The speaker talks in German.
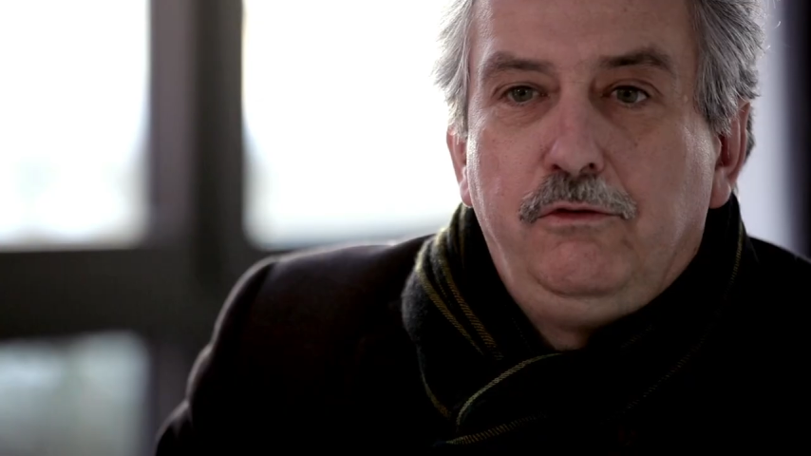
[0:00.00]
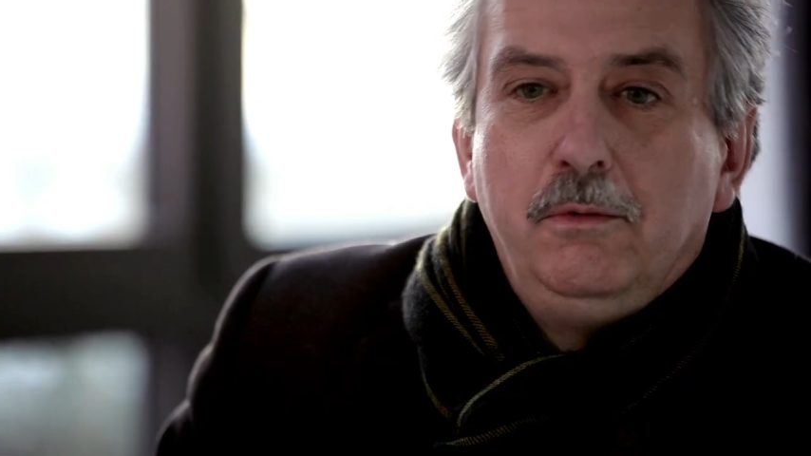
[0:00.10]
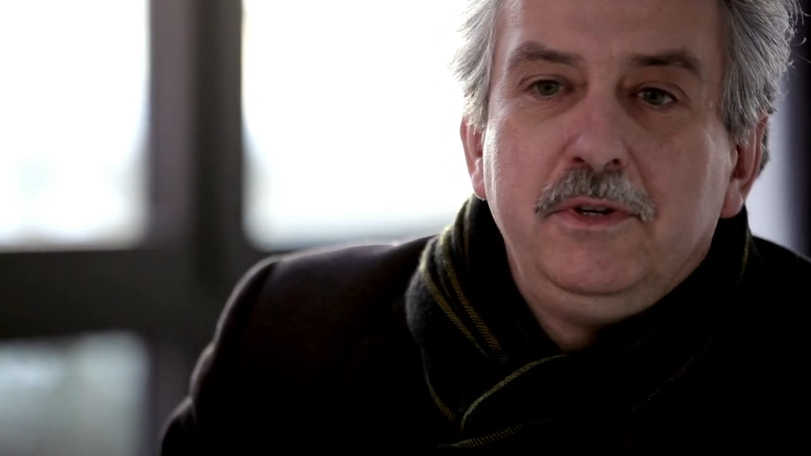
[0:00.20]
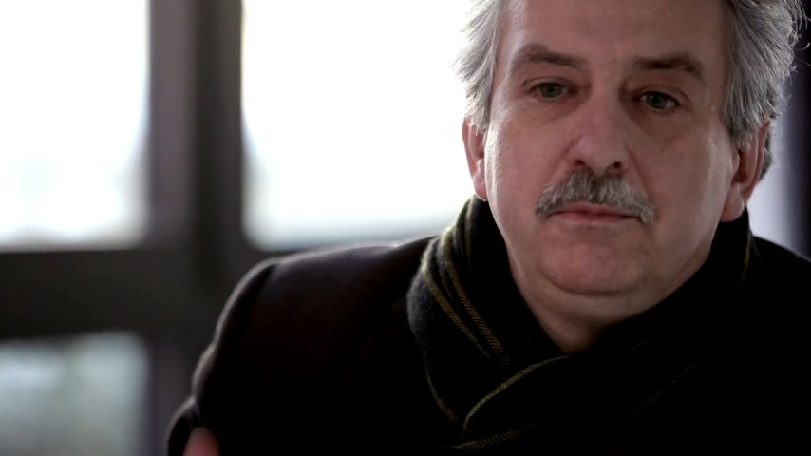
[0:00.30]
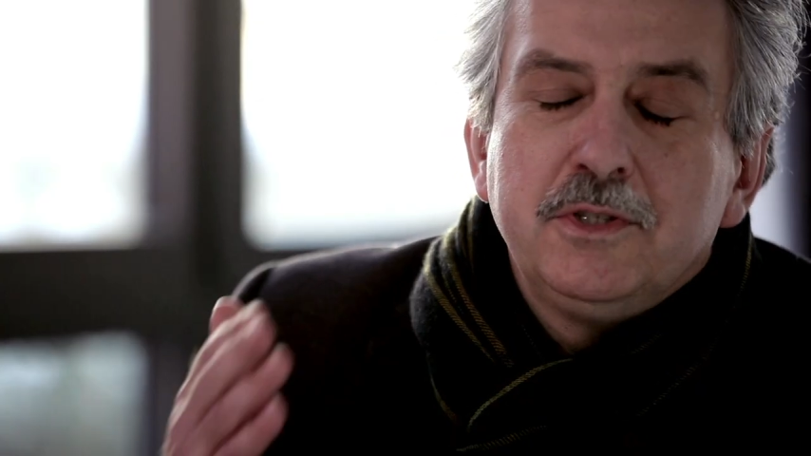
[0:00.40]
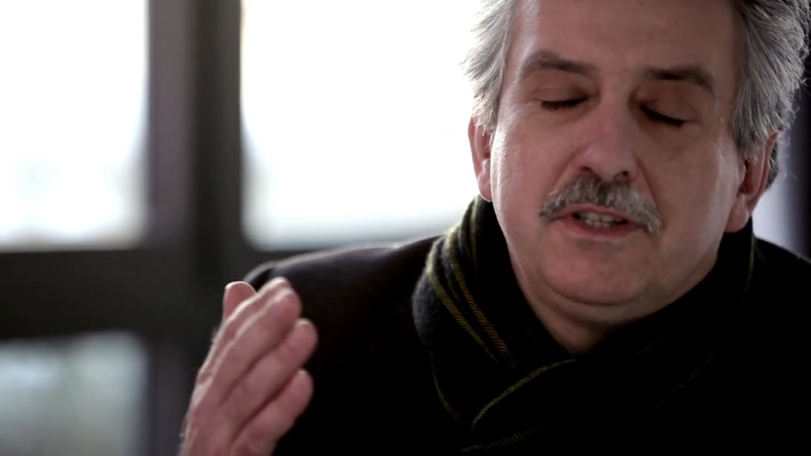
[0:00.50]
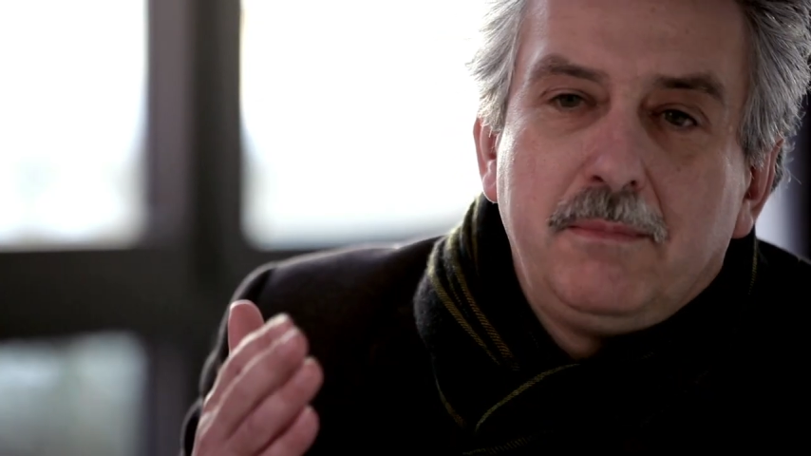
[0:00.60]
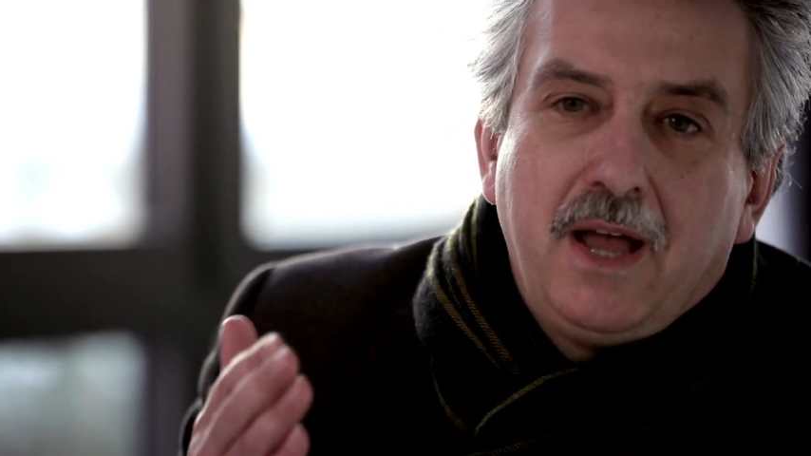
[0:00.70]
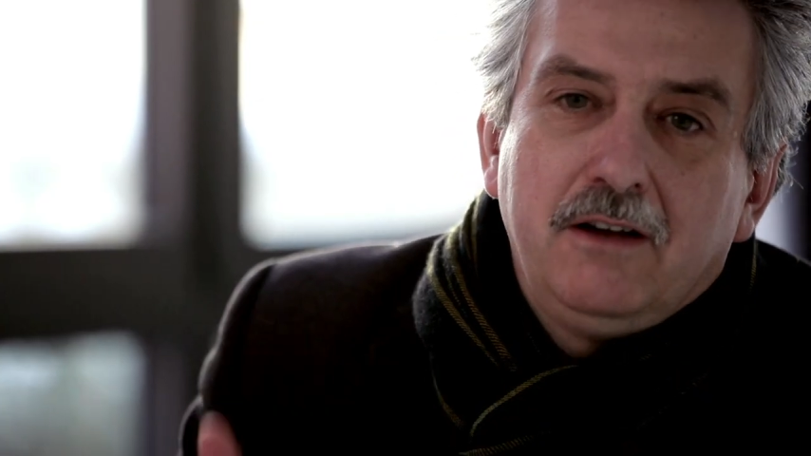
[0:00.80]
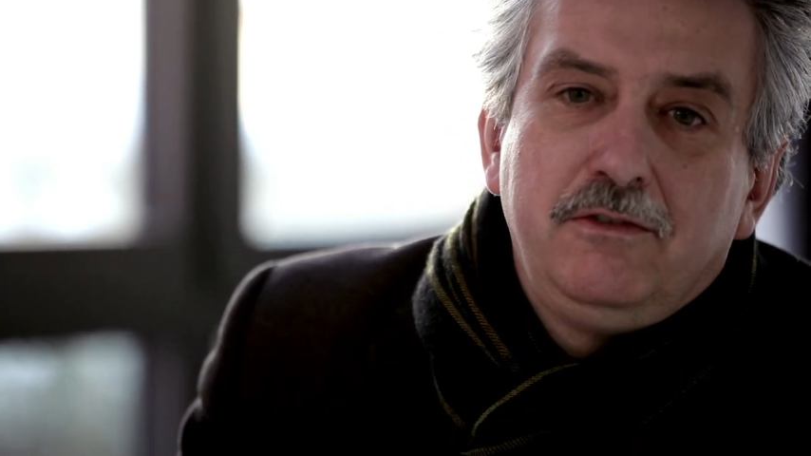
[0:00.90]
Für mich muss der
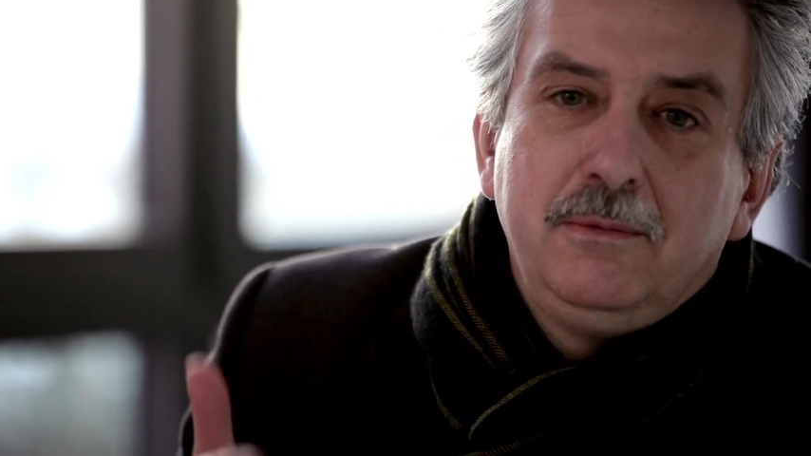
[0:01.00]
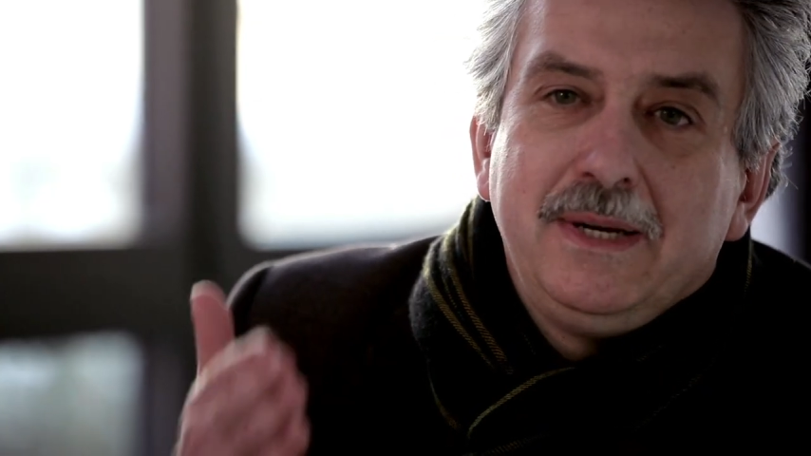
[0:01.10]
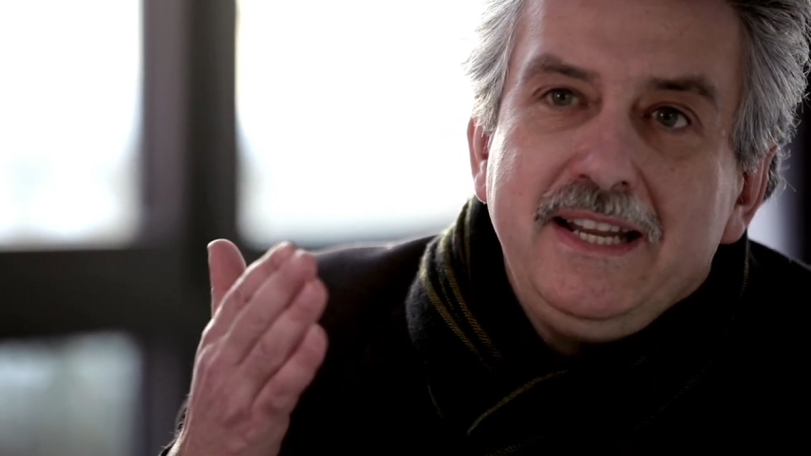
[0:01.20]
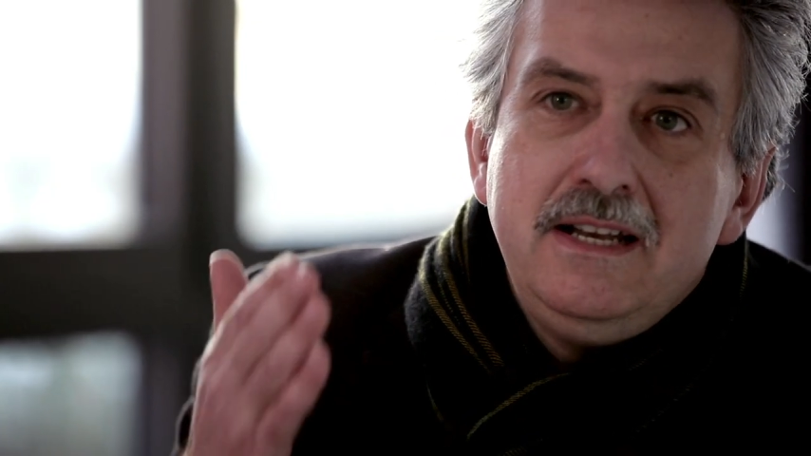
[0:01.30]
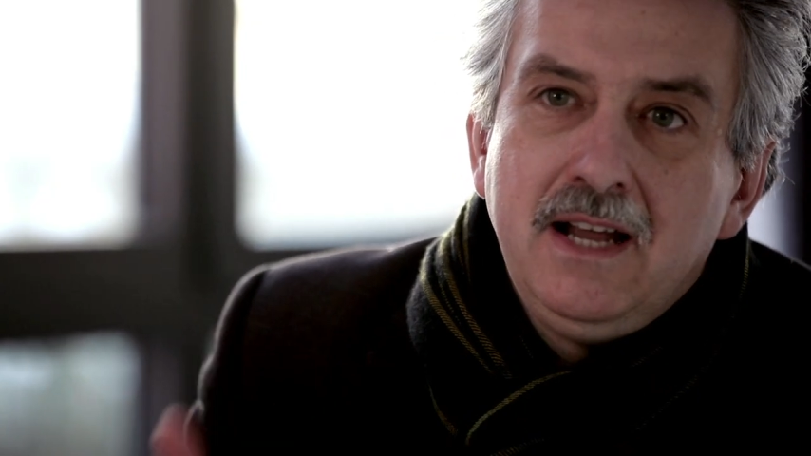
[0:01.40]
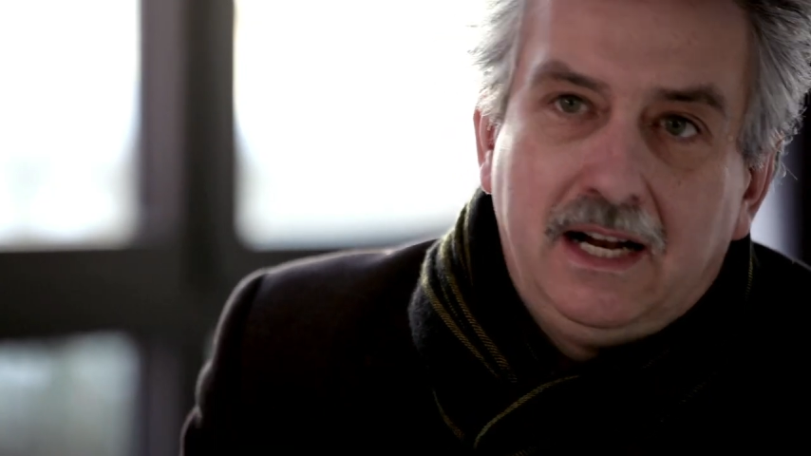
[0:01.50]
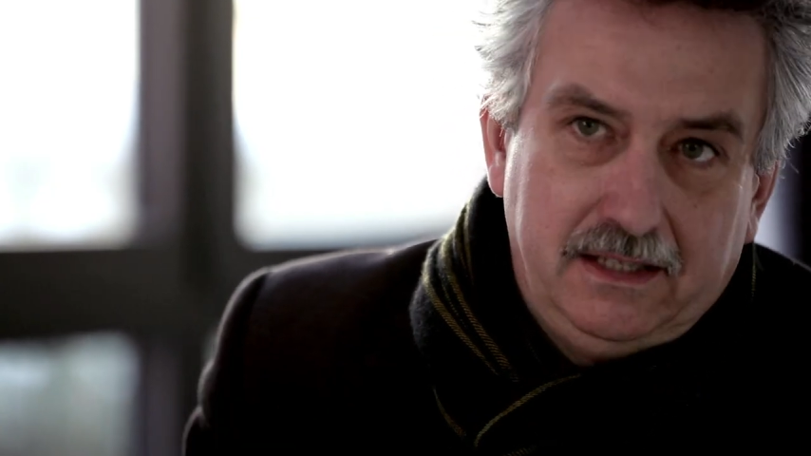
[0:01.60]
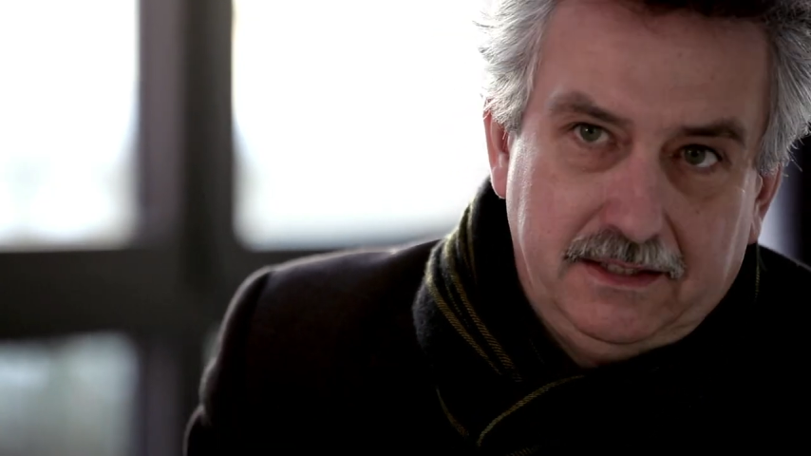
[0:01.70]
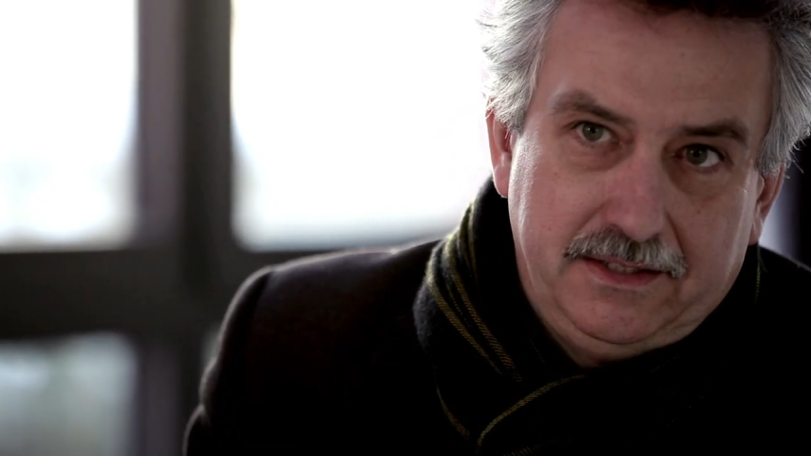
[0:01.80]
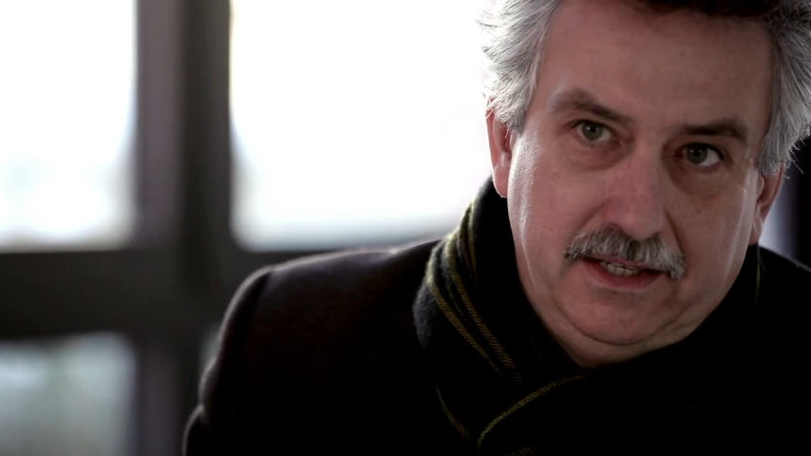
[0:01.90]
PR-Film einen Inhalt
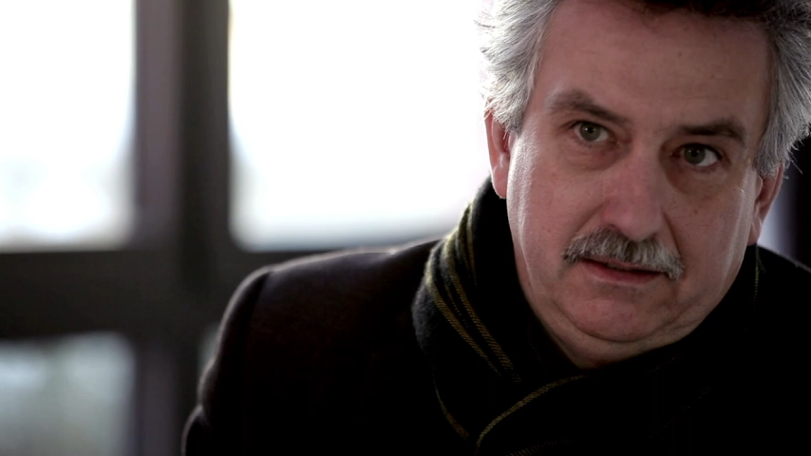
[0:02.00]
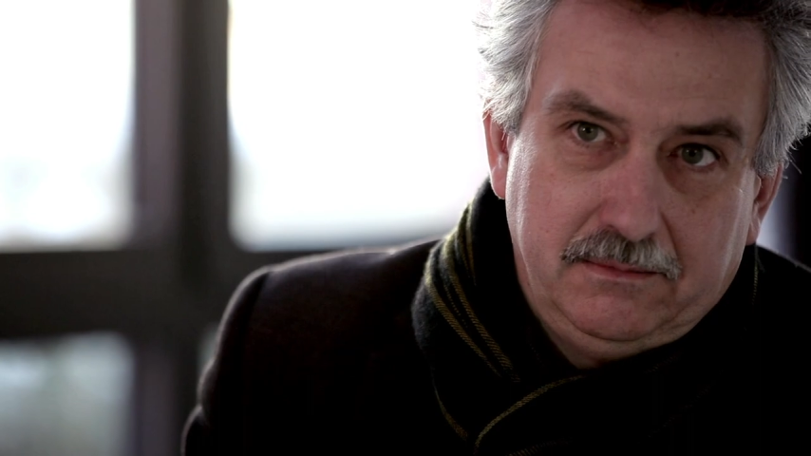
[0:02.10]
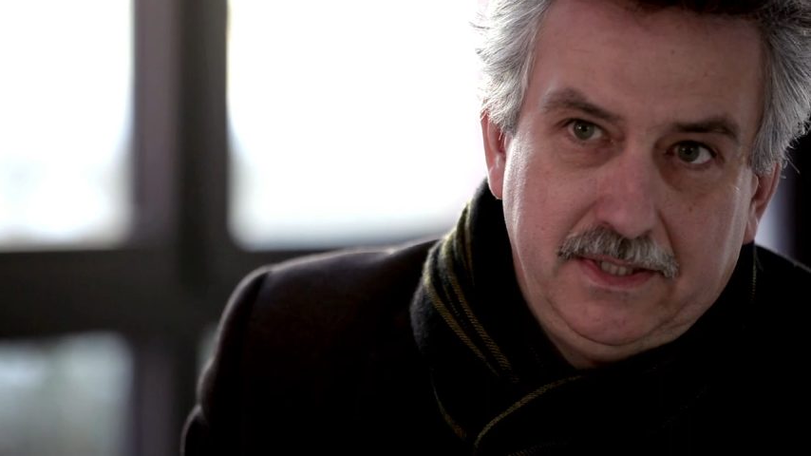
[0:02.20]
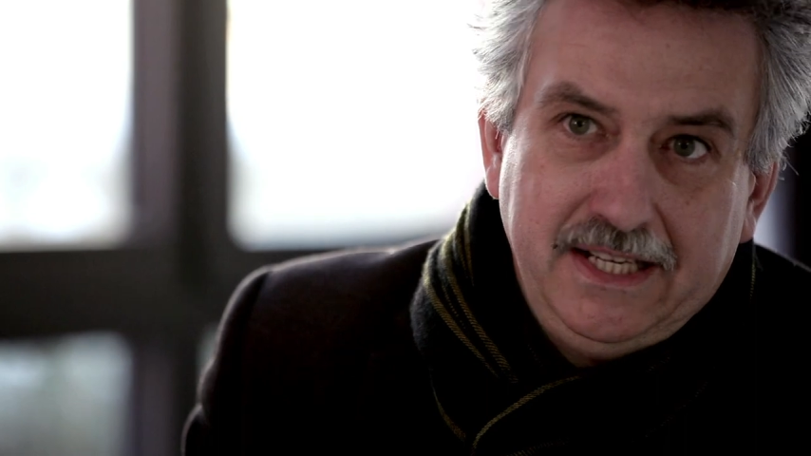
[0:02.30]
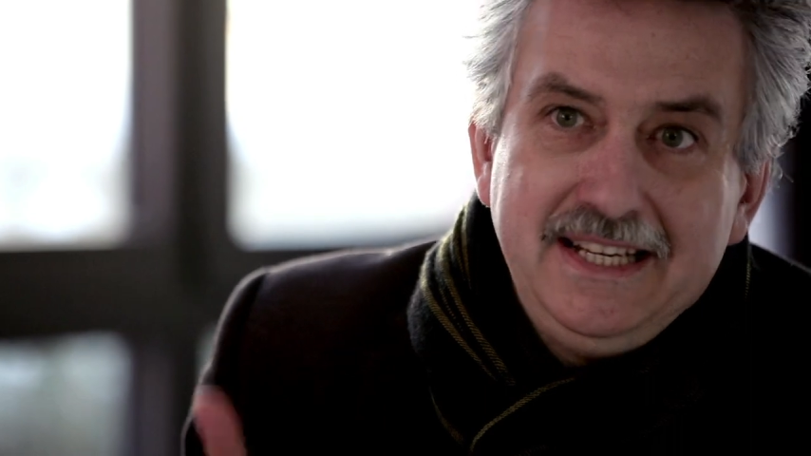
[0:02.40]
erzählen. Die